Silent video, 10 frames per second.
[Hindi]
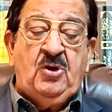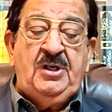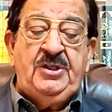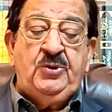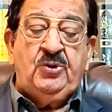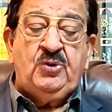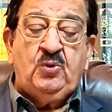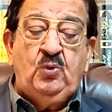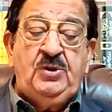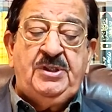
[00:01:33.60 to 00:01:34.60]
कॉलेज और
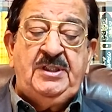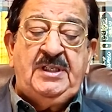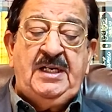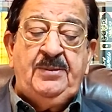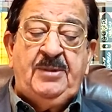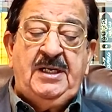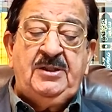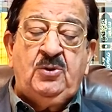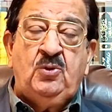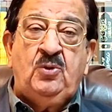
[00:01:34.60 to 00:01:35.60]
स्कूल्स की
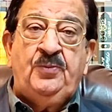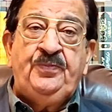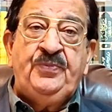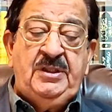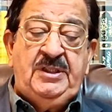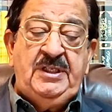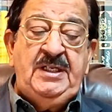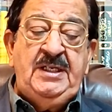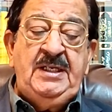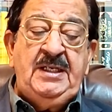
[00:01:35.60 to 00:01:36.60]
तालिबात को
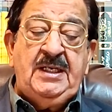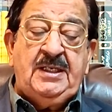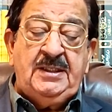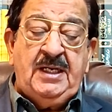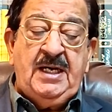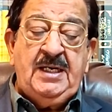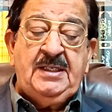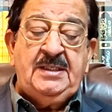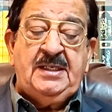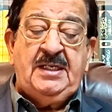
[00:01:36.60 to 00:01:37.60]
दीनी इकदार
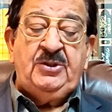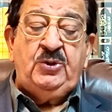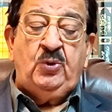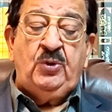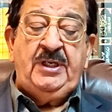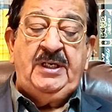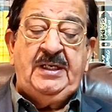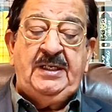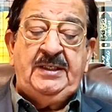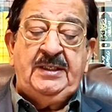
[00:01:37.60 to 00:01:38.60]
के साथ जोड़ने
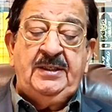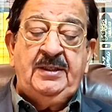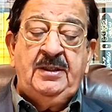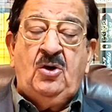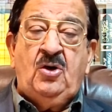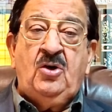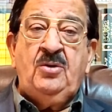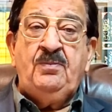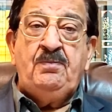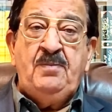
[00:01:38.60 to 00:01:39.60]
के लिए
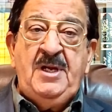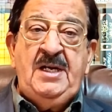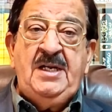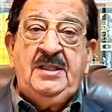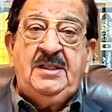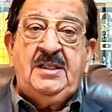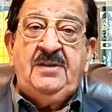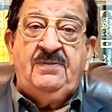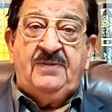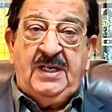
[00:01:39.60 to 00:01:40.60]
और मिल्लत
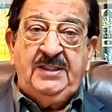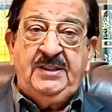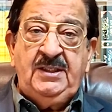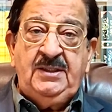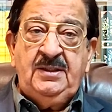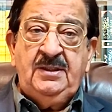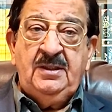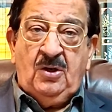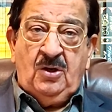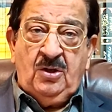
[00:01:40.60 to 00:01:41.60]
की वहदत
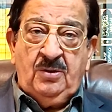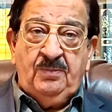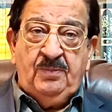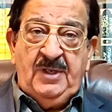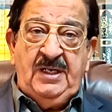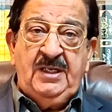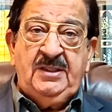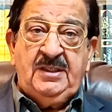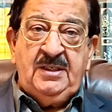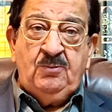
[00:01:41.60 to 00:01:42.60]
और
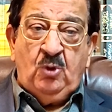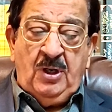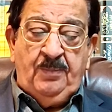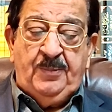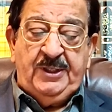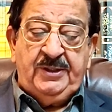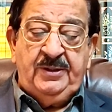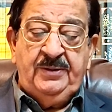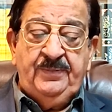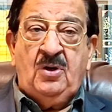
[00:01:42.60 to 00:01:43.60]
मिल्लत की मोहब्बत
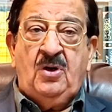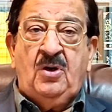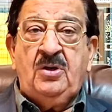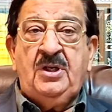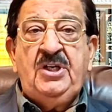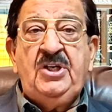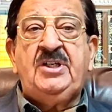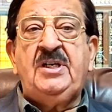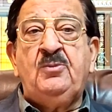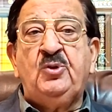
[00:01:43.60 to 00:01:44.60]
और
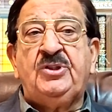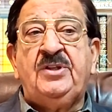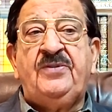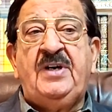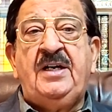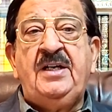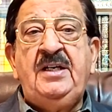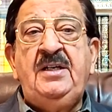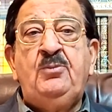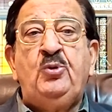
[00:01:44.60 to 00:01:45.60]
इश्क मुस्तफ़ा
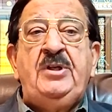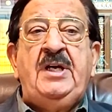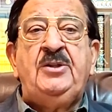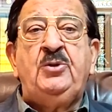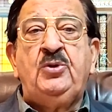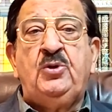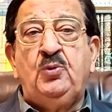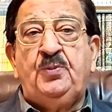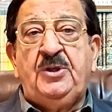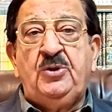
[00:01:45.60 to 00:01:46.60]
इन बुनियादों के
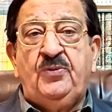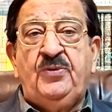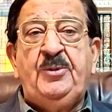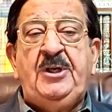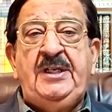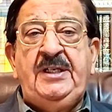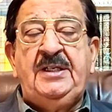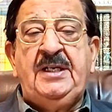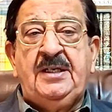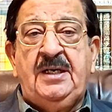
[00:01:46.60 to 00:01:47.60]
ऊपर जो वेमेन
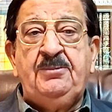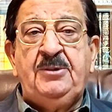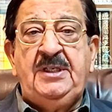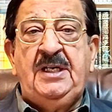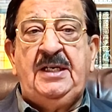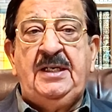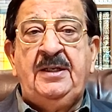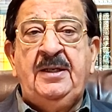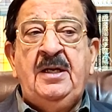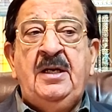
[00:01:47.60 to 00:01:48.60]
लीग ने काम किया
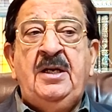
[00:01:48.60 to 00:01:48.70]
है